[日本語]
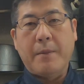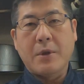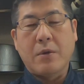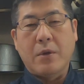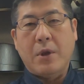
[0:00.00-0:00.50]
ま
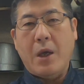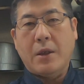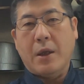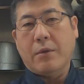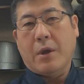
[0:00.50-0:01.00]
あ、その
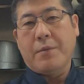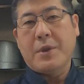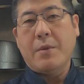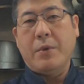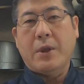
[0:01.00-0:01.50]
データとかも
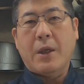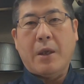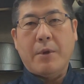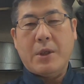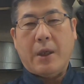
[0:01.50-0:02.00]
全部いただ
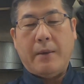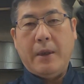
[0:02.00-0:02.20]
きまし